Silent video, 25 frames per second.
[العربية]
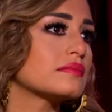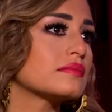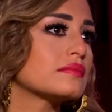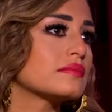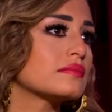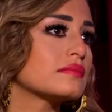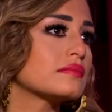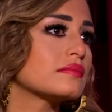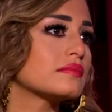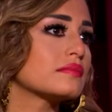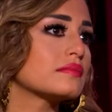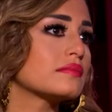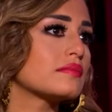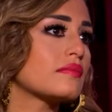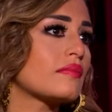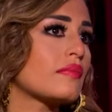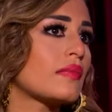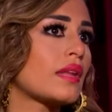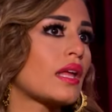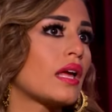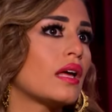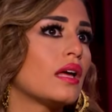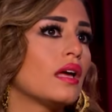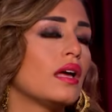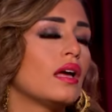السبب
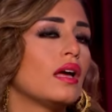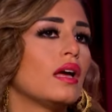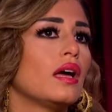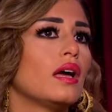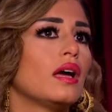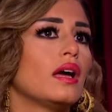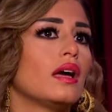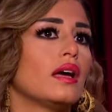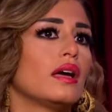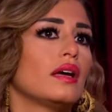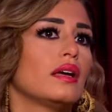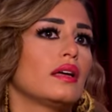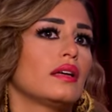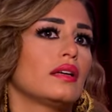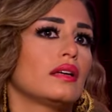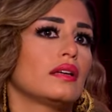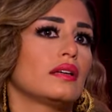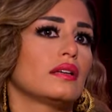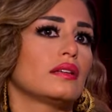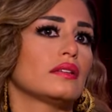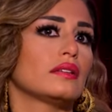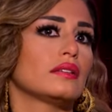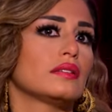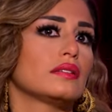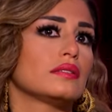
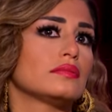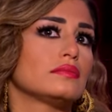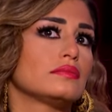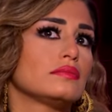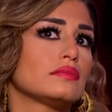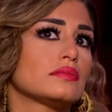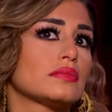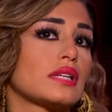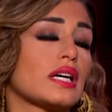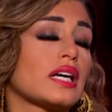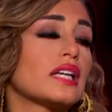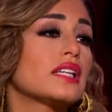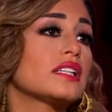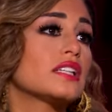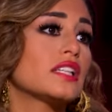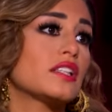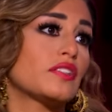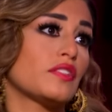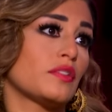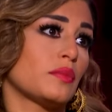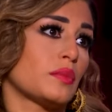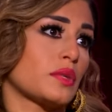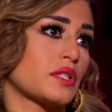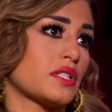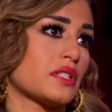آه غلطت
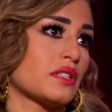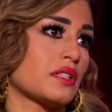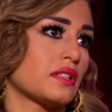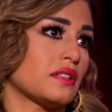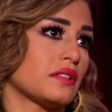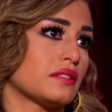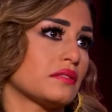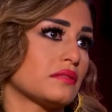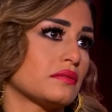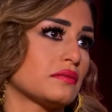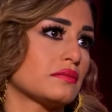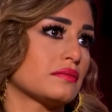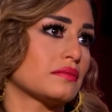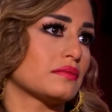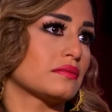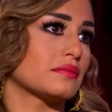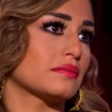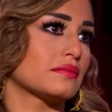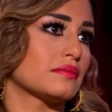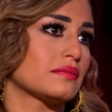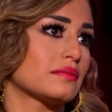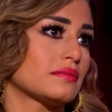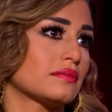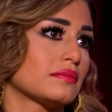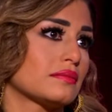في المصريين
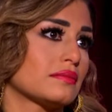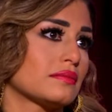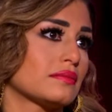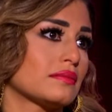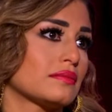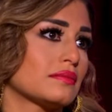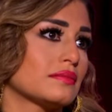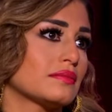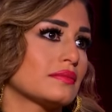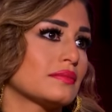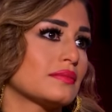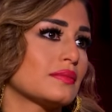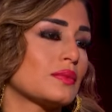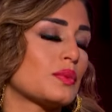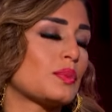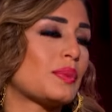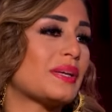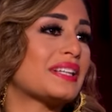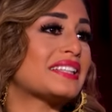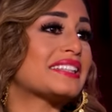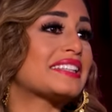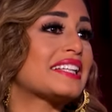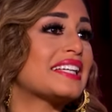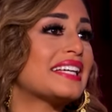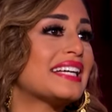
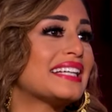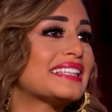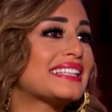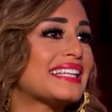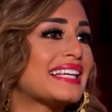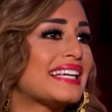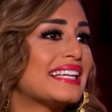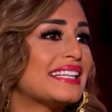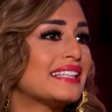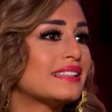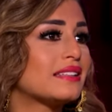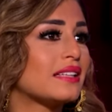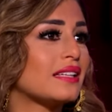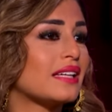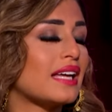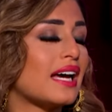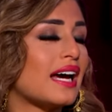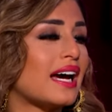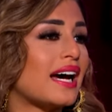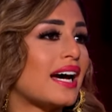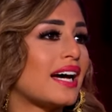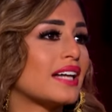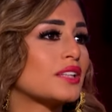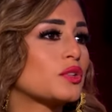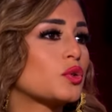وبعدين طلعت قالت
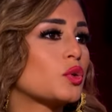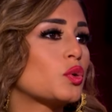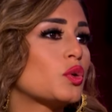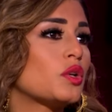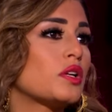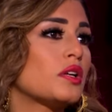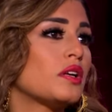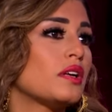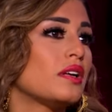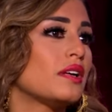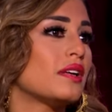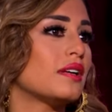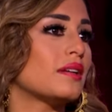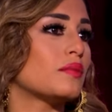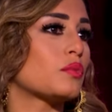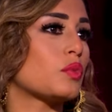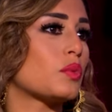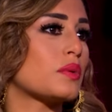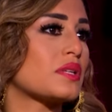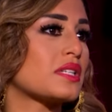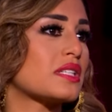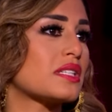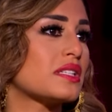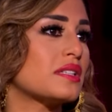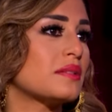انا هقعد كل
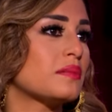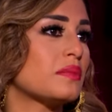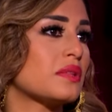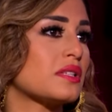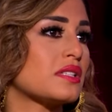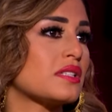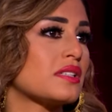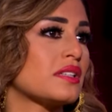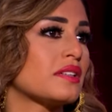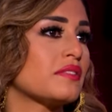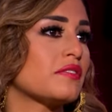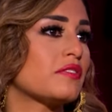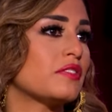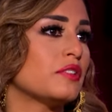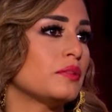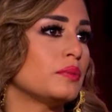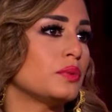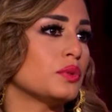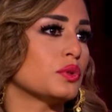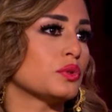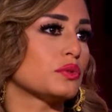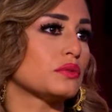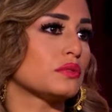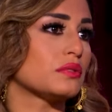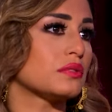الممثلين المصريين في
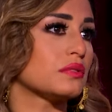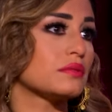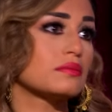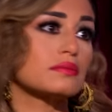البيوت